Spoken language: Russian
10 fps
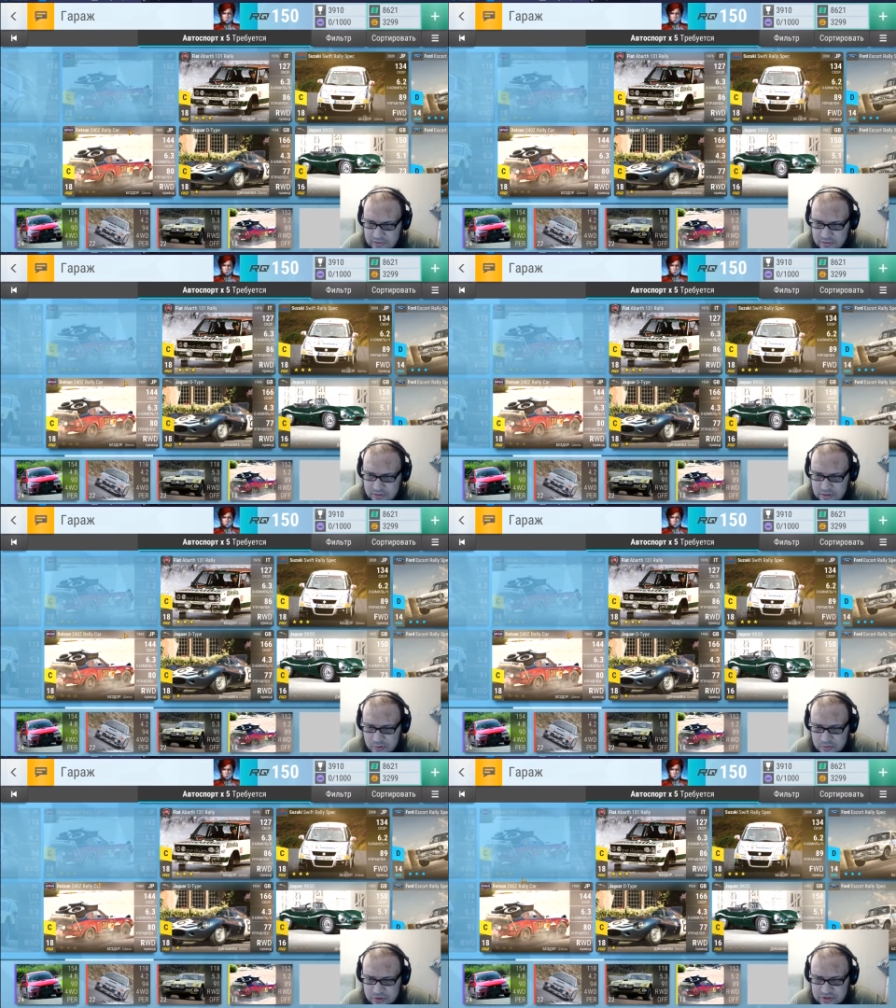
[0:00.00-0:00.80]
но ну, не
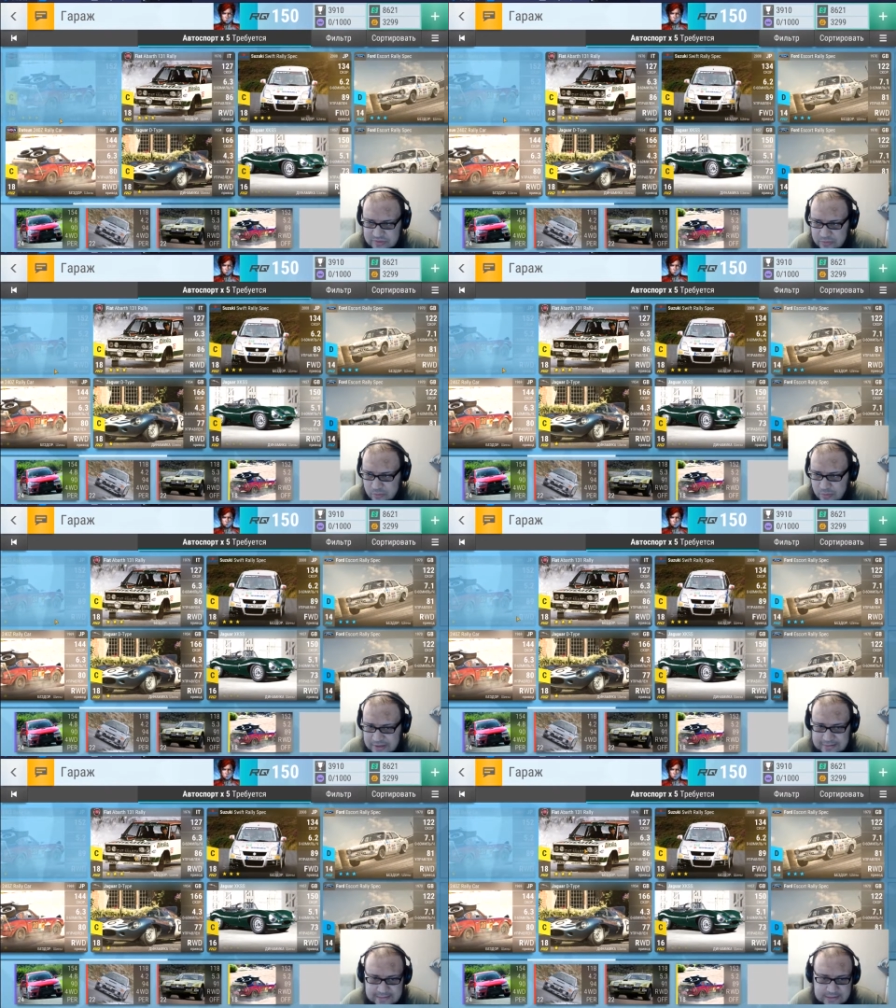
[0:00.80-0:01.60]
помню, что там
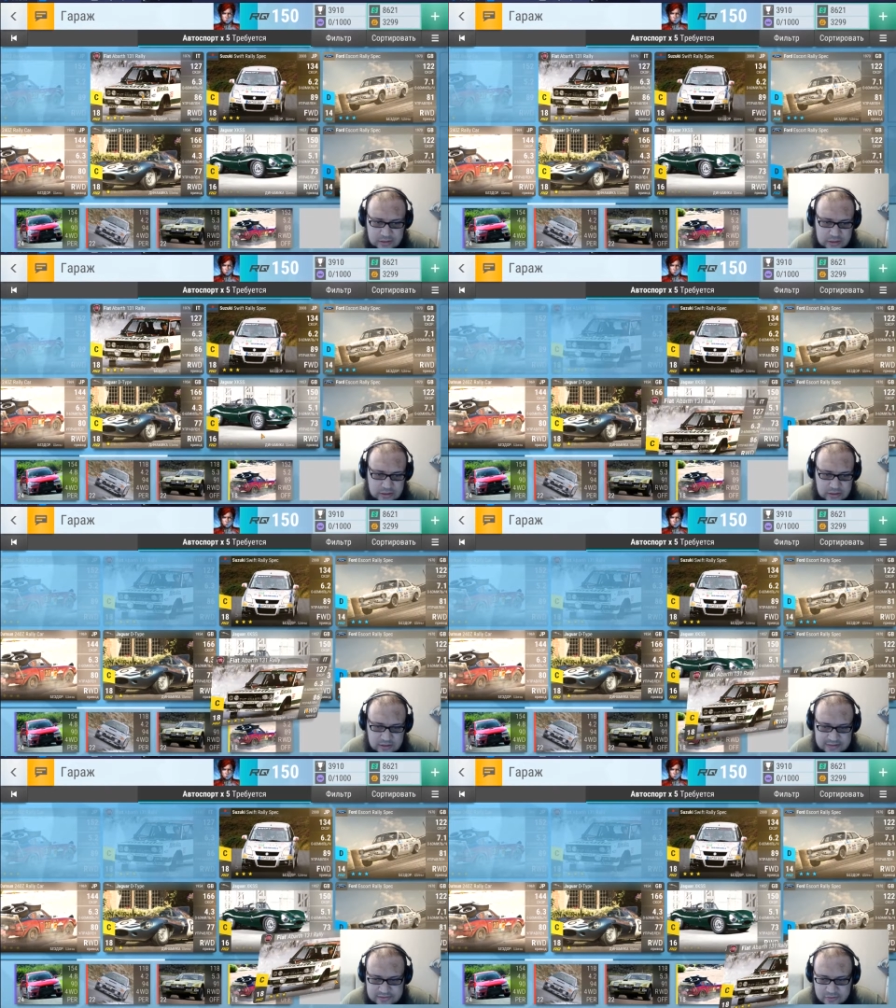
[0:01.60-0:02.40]
брать надо.
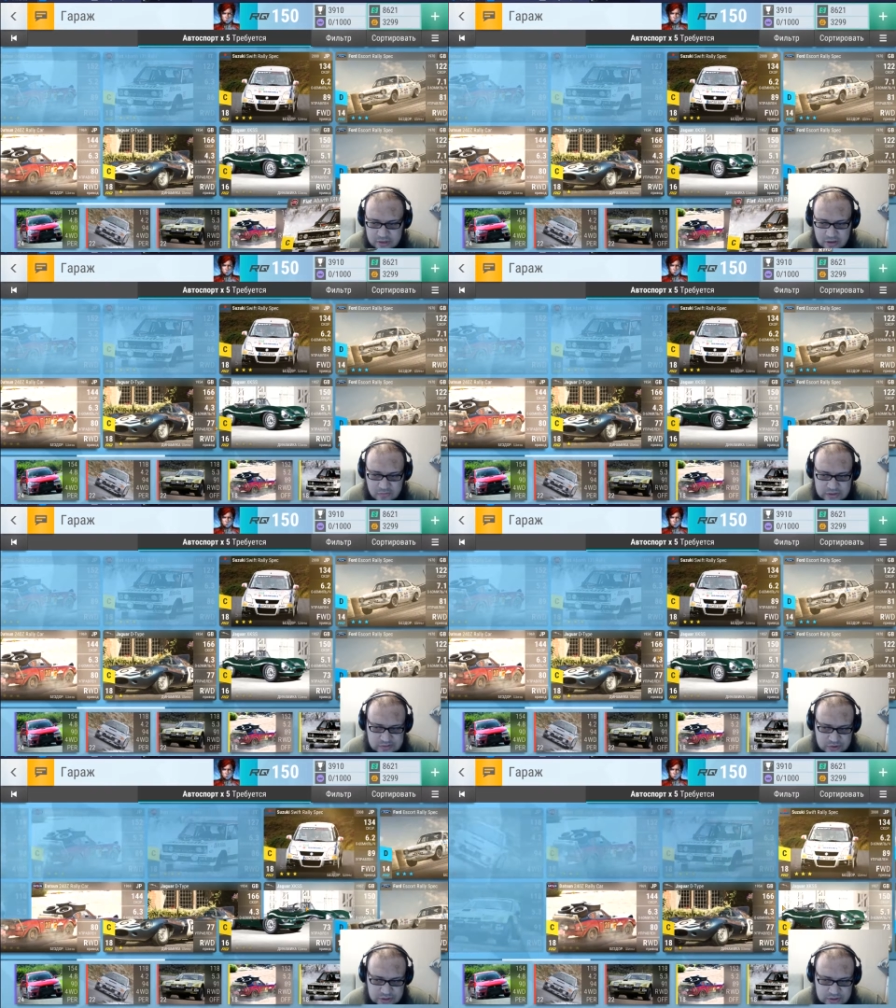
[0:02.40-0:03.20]
Давайте вот так
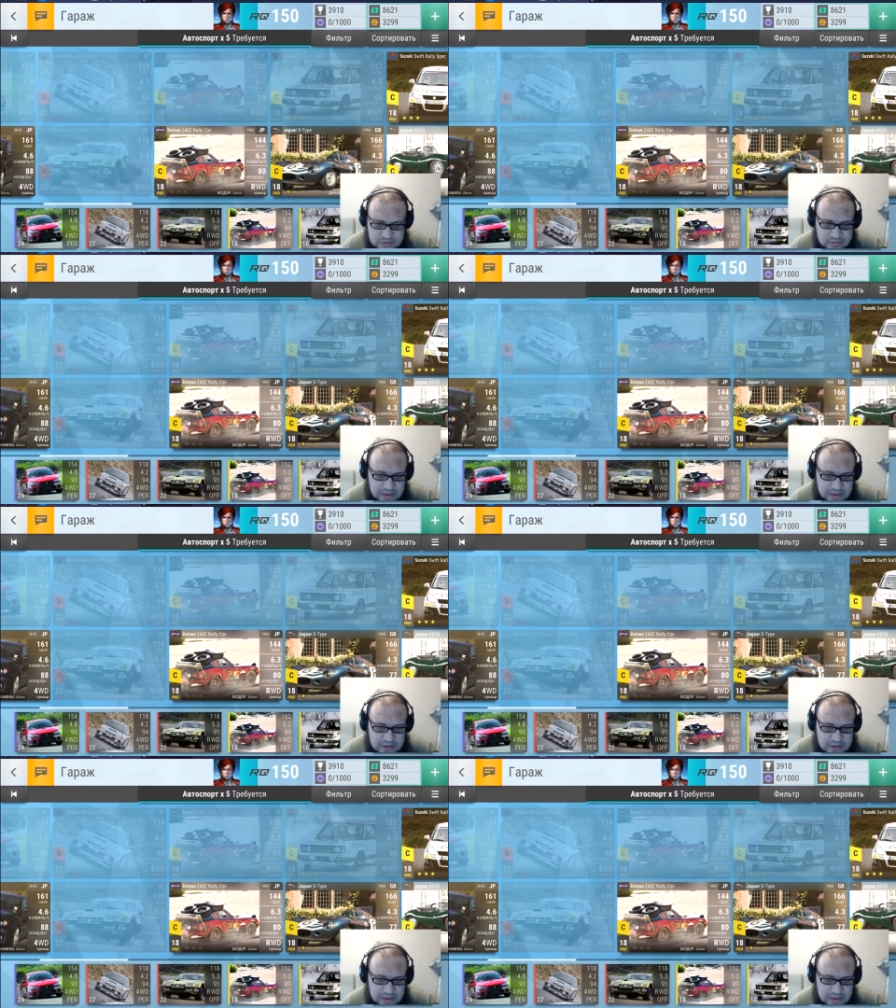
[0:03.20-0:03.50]
возьмем сейчас.